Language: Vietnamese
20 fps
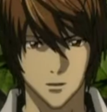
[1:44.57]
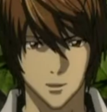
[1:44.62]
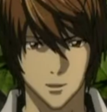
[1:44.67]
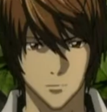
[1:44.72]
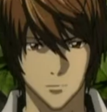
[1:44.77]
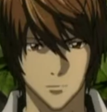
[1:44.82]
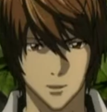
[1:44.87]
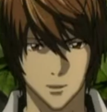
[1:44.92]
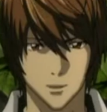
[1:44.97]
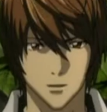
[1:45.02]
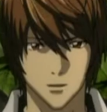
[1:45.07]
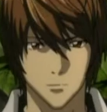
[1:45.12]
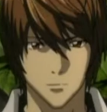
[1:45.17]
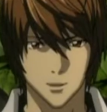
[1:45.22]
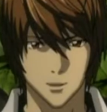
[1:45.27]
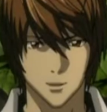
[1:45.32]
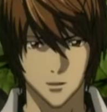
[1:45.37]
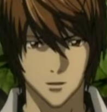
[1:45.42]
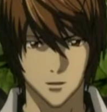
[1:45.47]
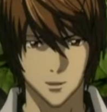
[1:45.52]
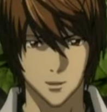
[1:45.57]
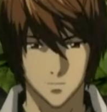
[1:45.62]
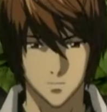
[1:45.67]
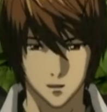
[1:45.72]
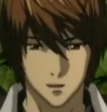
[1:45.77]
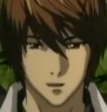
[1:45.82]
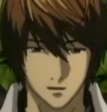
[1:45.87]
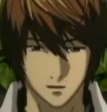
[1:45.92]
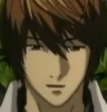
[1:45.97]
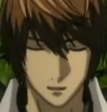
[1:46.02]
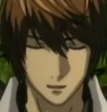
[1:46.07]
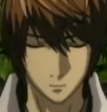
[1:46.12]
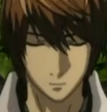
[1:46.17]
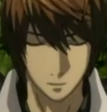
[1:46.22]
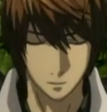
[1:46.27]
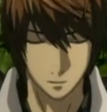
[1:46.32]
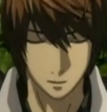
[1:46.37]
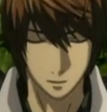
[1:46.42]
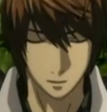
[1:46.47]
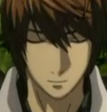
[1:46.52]
ta đã biết là mày biết là ta biết muốn
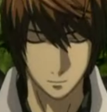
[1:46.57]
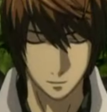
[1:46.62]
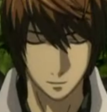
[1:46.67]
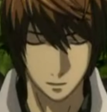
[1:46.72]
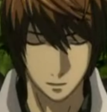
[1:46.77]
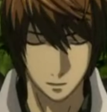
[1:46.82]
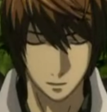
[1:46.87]
mày làm gì,